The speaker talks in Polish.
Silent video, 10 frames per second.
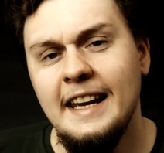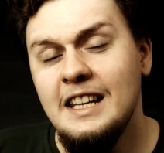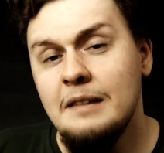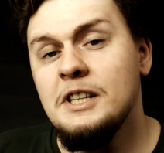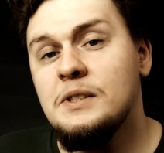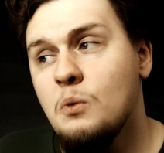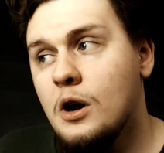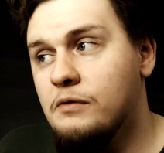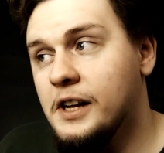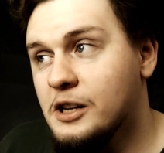Innymi
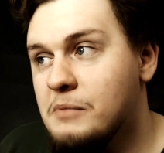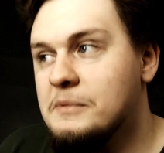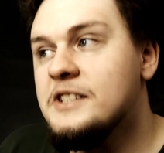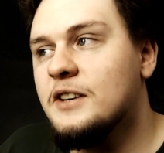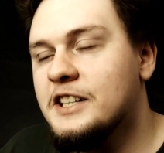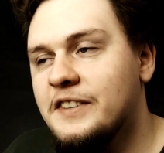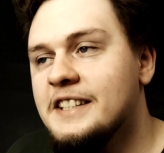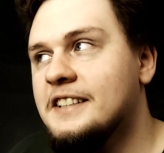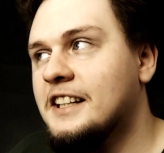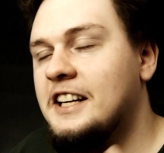słowy, no mamy coraz
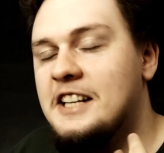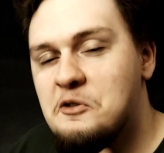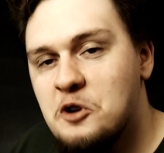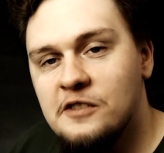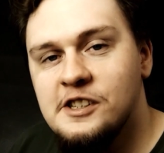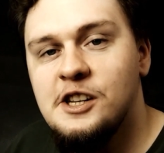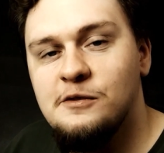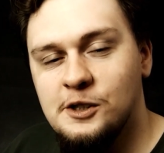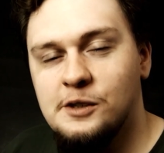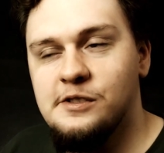więcej takich naukowych
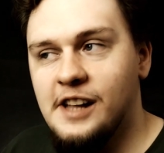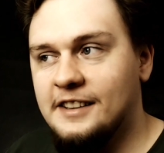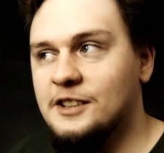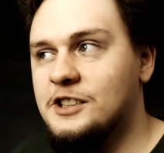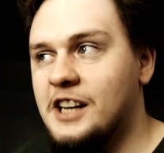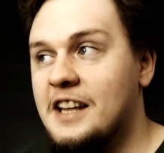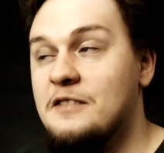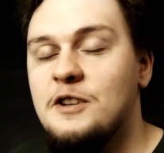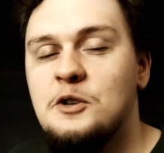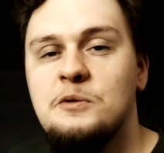dowodów na to, że
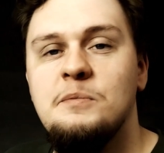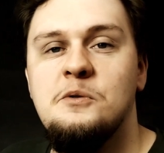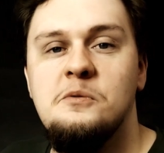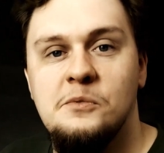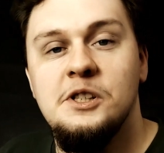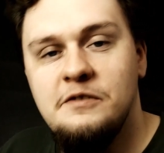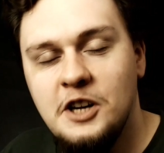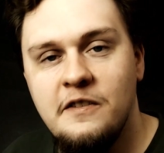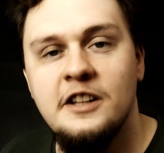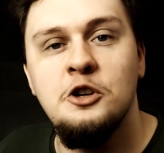wirus był
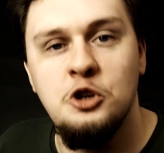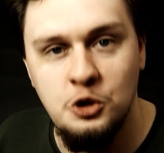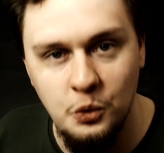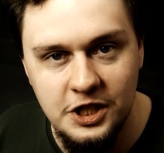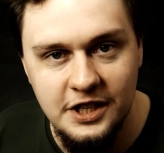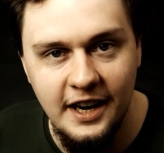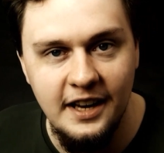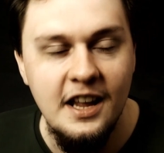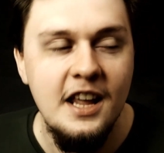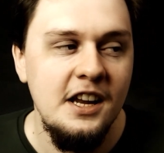modyfikowany
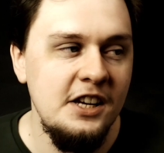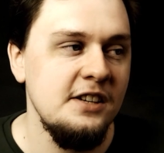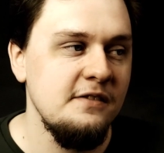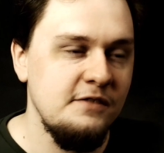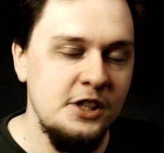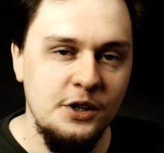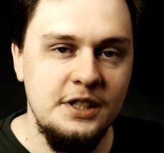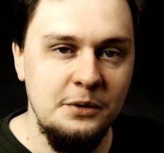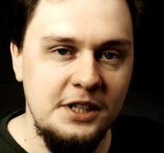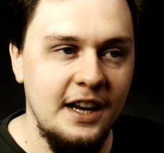sztucznie i że
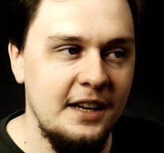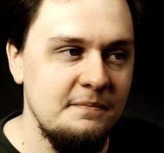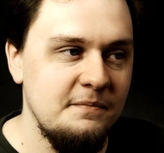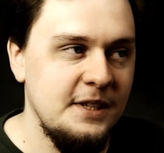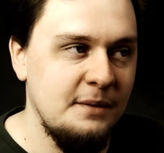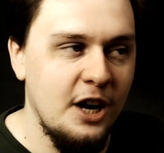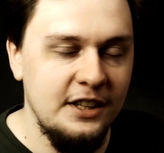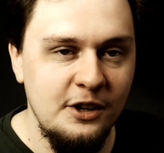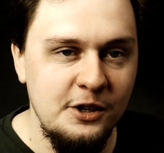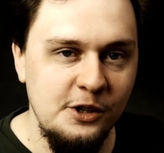wydostał się z
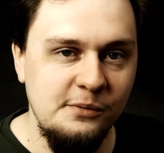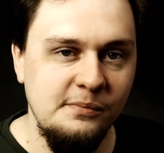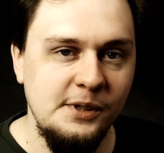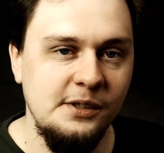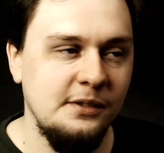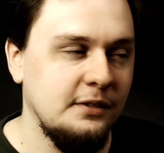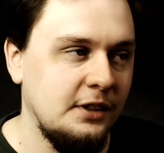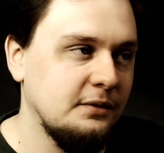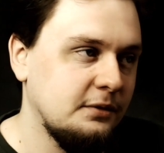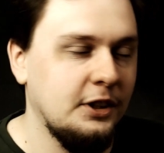laboratorium, bo no,
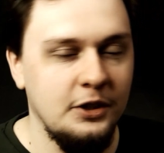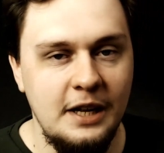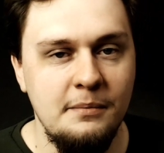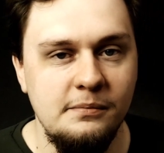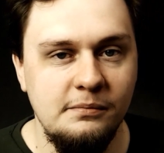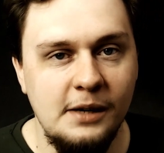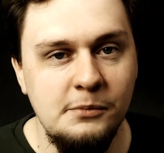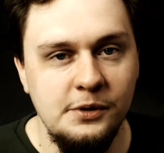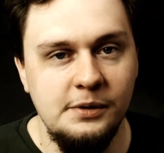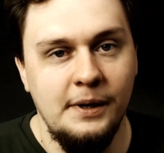ktoś tam
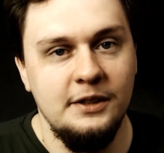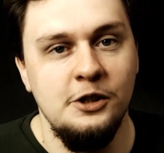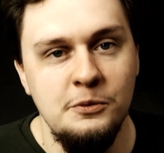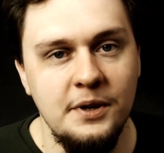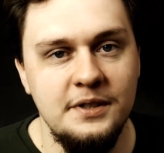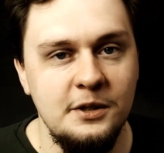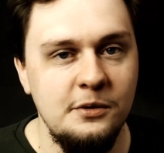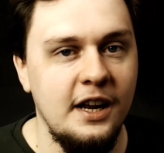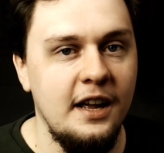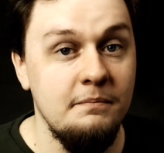albo spartolił
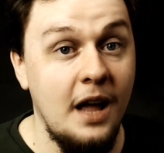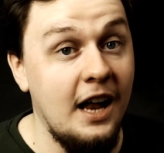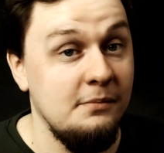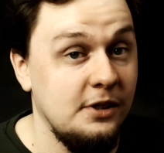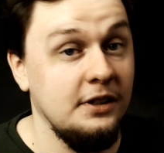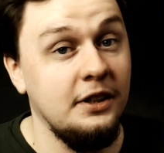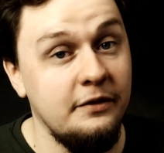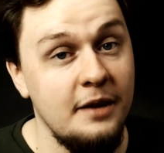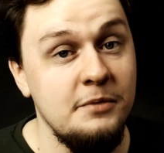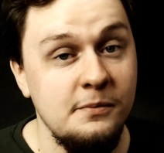procedurę, albo kto
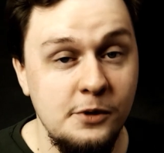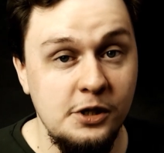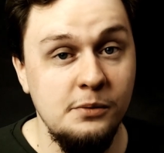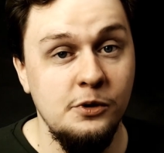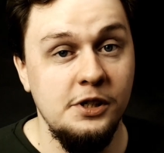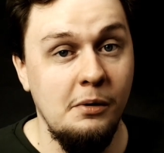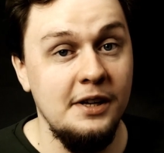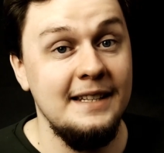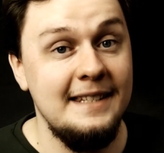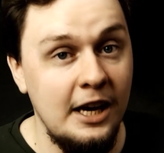wie, być może to było
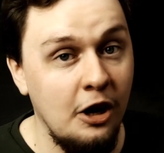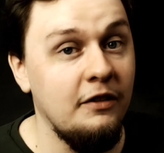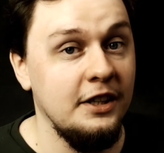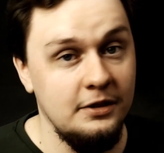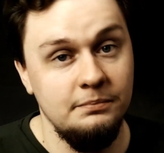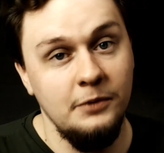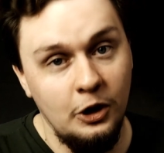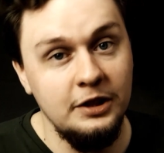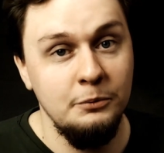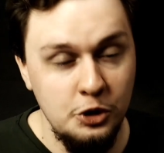działanie celowe. No,
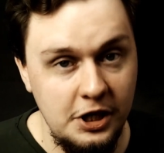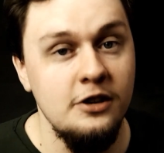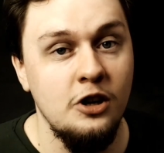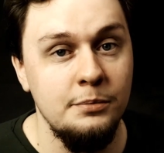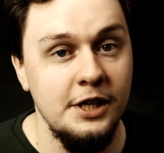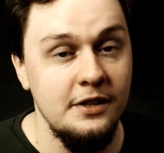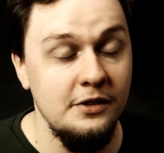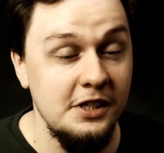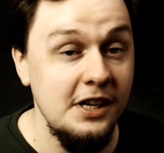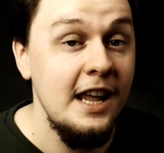o tym już ciężko
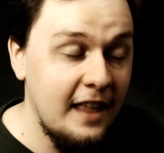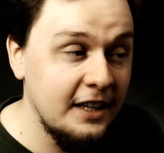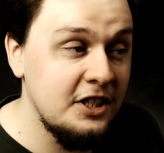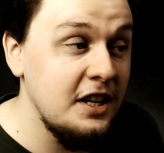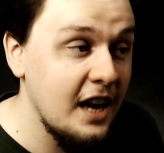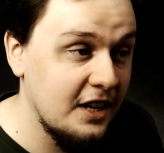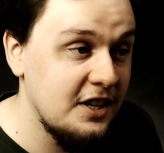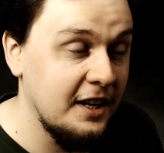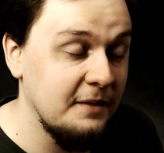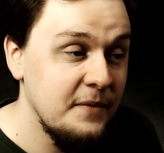przesądzić. Tak czy
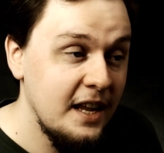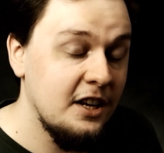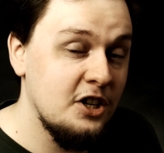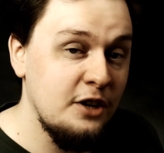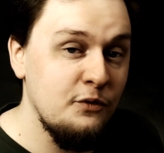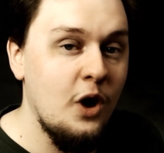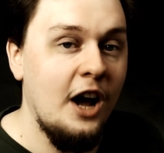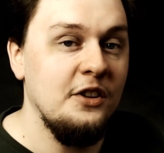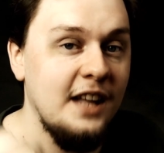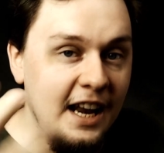inaczej, jeżeli
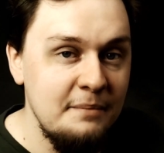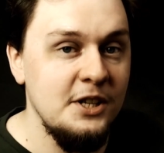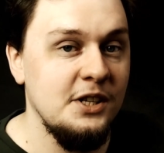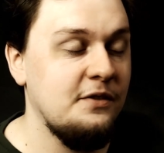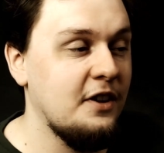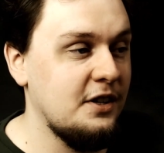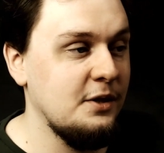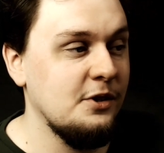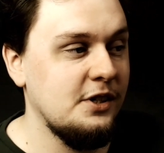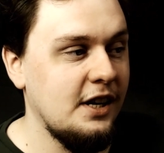WHO dalej będzie
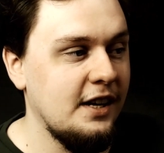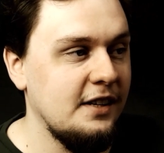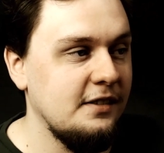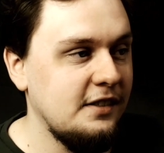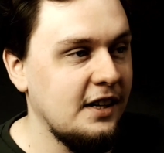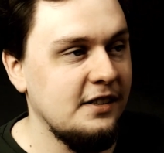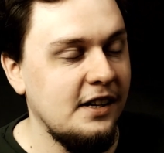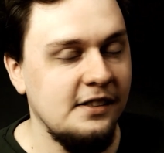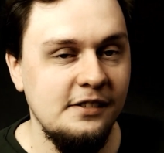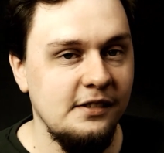twierdziło, że nie,
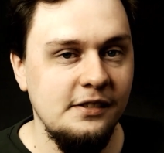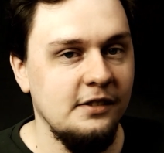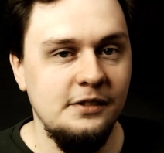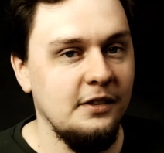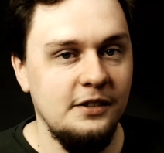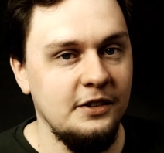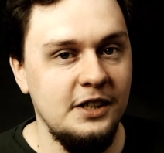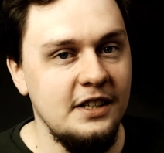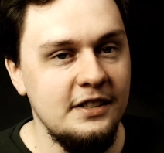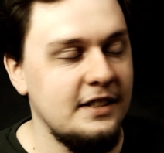nie, no, to, to, to,
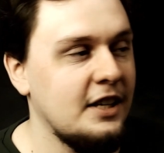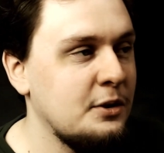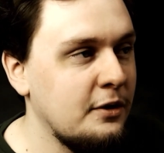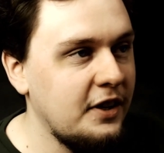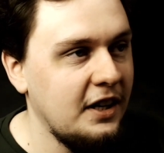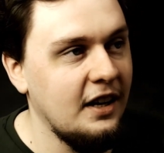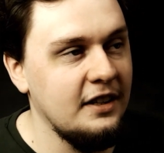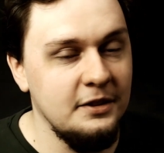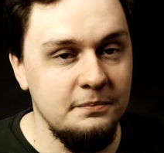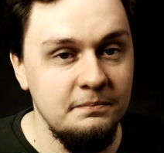się nie zdarzyło w
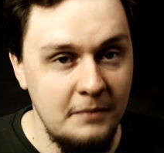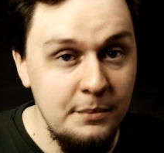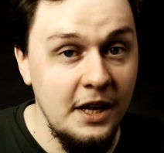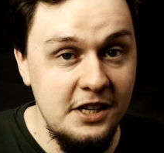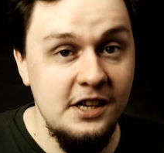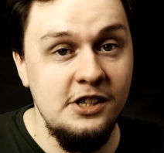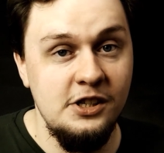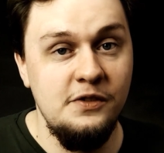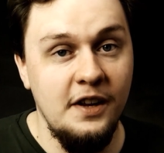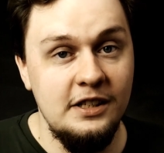Chinach, to mam nadzieję,
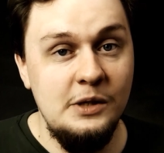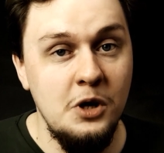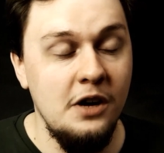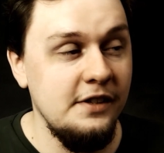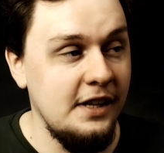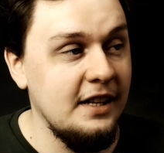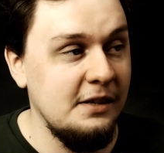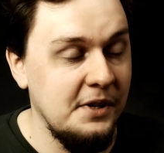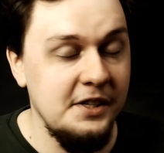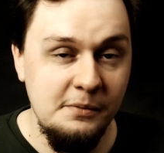że świat naukowy
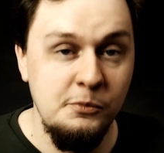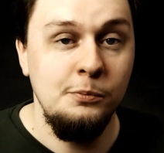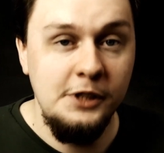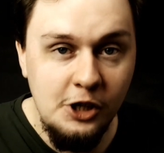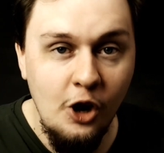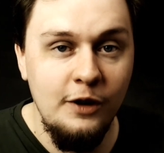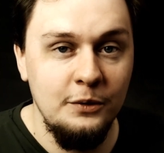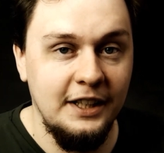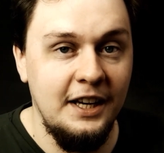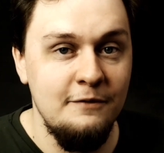nadal będzie
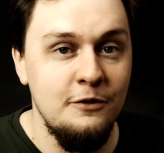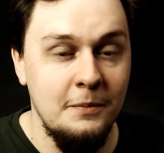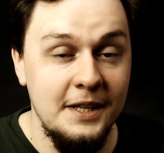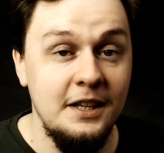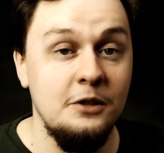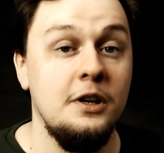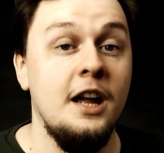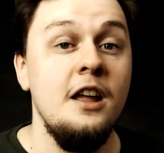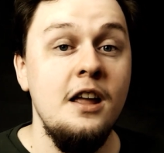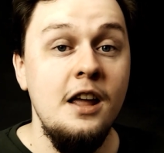publikował takie informacje,
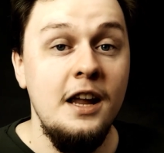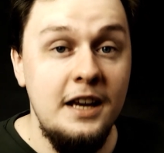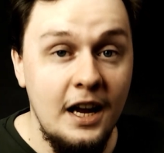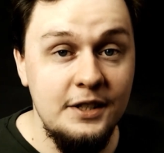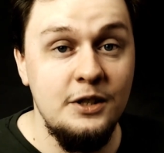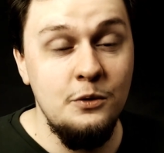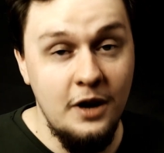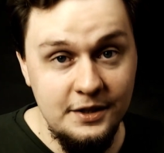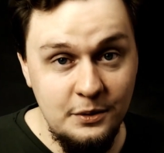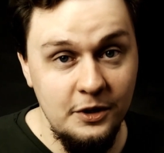które jasno
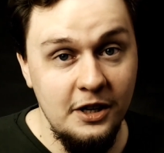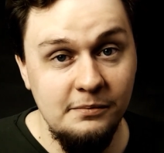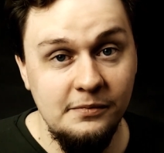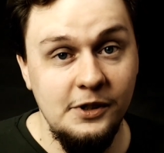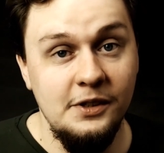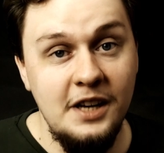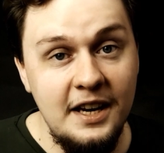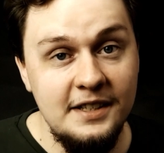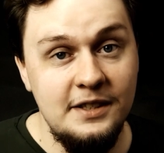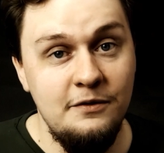ukazują. To
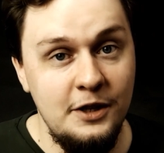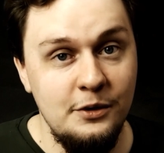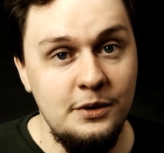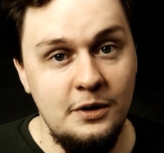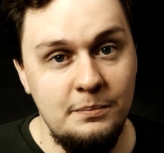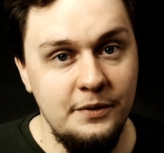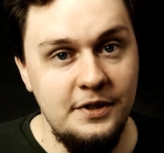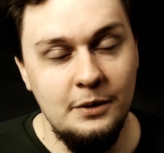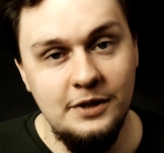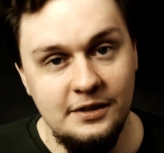nie jest wirus, który
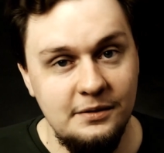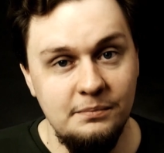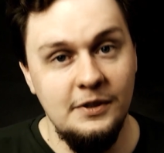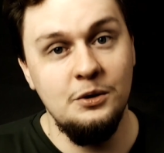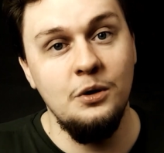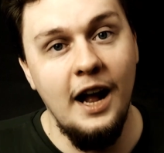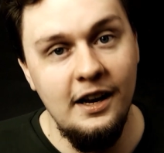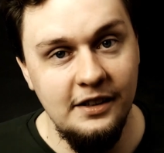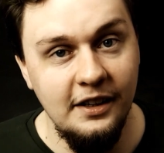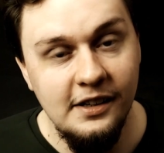powstał tak
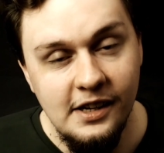naturalnie.